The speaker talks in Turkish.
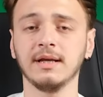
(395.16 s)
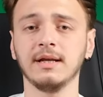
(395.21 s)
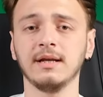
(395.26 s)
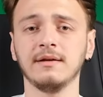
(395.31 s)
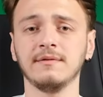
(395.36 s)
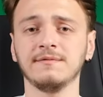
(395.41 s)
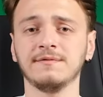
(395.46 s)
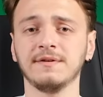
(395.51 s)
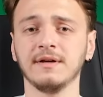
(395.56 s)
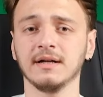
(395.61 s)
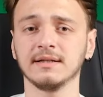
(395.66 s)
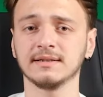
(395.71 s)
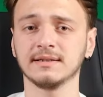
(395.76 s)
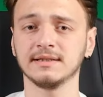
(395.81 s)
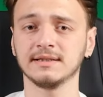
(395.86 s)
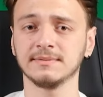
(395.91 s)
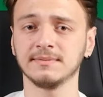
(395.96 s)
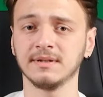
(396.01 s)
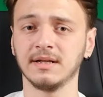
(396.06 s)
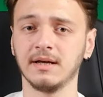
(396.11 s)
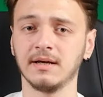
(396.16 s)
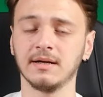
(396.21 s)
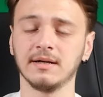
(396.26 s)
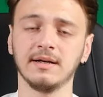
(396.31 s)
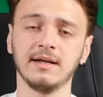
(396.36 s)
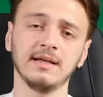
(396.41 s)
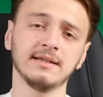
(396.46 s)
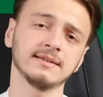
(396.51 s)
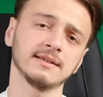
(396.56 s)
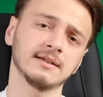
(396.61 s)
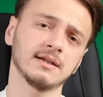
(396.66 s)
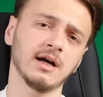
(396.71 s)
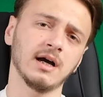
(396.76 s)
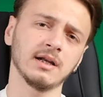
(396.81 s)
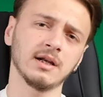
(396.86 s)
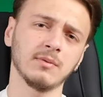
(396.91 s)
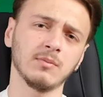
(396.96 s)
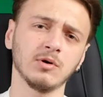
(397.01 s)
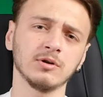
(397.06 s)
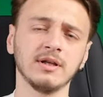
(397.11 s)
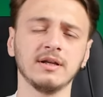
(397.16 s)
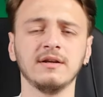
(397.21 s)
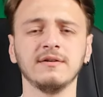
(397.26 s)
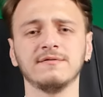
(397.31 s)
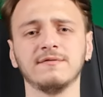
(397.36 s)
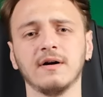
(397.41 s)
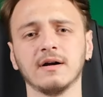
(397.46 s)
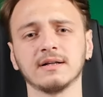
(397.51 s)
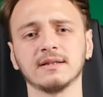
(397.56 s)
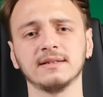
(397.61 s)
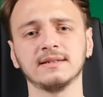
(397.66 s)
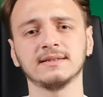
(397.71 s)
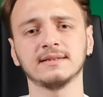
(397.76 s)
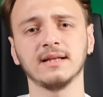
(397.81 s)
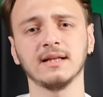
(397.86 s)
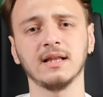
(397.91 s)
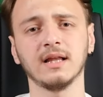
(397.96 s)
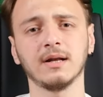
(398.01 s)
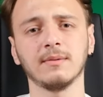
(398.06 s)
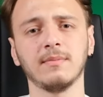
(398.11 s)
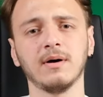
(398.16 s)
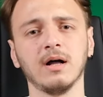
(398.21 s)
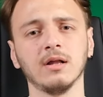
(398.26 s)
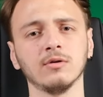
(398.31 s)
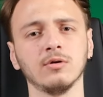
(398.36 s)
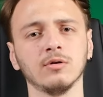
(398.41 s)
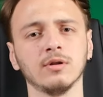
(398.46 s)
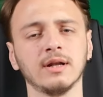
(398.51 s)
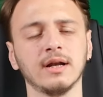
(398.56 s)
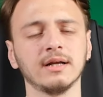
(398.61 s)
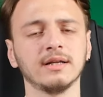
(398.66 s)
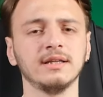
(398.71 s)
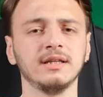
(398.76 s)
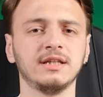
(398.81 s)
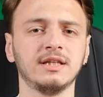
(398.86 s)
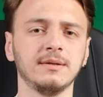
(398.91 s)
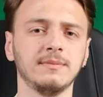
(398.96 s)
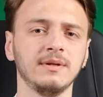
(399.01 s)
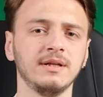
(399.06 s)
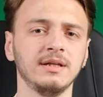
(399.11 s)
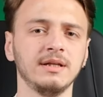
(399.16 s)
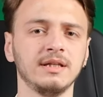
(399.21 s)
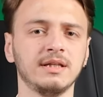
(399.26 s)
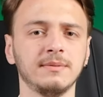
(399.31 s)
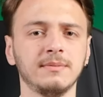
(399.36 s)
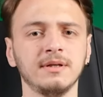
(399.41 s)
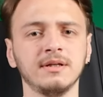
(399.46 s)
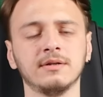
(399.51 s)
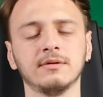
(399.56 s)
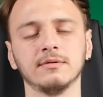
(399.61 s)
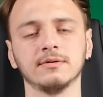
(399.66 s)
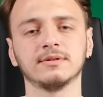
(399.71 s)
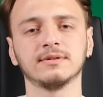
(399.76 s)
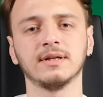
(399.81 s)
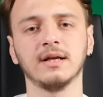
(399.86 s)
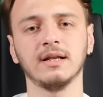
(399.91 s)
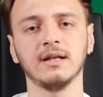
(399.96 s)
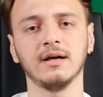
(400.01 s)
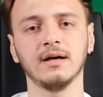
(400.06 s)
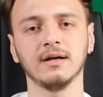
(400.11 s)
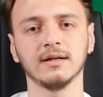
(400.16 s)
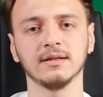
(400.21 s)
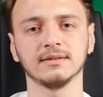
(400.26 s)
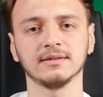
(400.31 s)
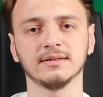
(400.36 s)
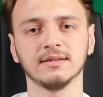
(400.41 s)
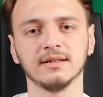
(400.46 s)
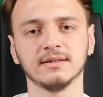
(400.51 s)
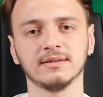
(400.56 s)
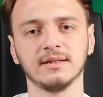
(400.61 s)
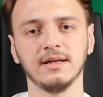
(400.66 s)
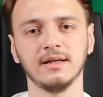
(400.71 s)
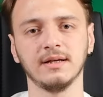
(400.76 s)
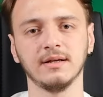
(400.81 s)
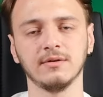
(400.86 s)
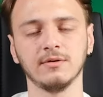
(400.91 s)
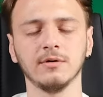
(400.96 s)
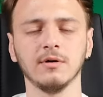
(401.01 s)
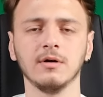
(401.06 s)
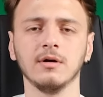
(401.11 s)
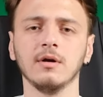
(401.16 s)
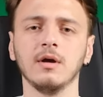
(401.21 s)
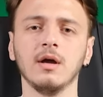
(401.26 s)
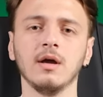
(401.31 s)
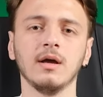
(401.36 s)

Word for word: gelelim fiyat kısmına. Razer Kyra modeli farklı sitelere bağlı olarak 2000-2200 TL arasında seyrediyor.